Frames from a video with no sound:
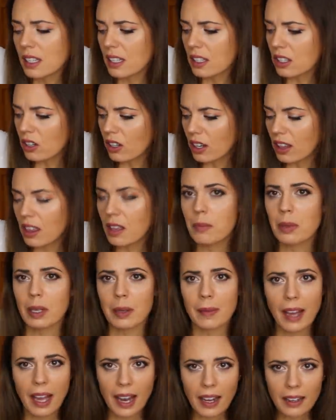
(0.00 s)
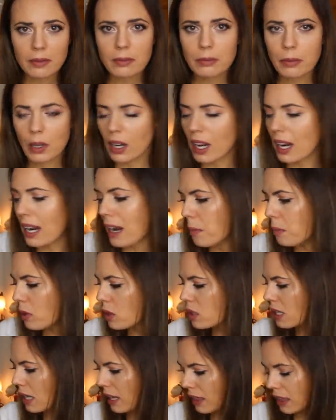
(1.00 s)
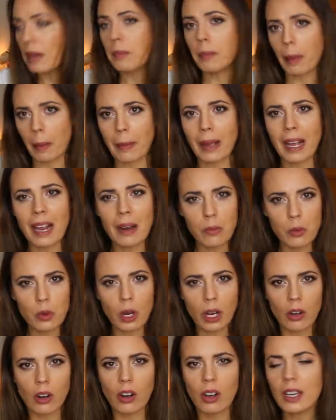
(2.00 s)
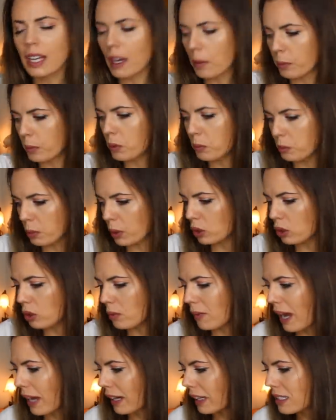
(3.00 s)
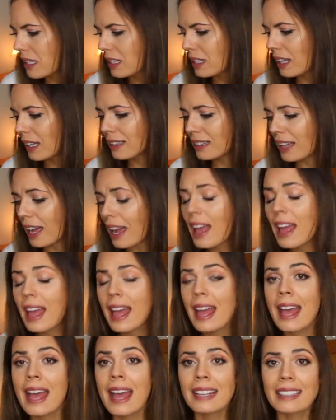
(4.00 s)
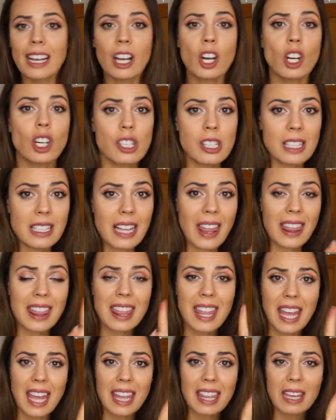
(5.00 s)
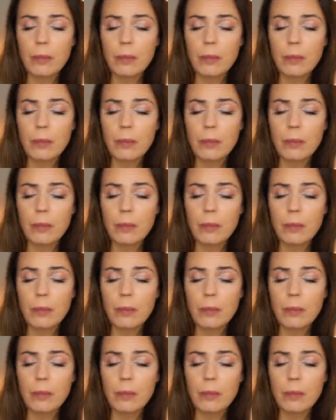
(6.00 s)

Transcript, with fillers: señores de primar, poner las bolsas de papel muy ecológicas pero un poquito más resistentes. Tengo cositas de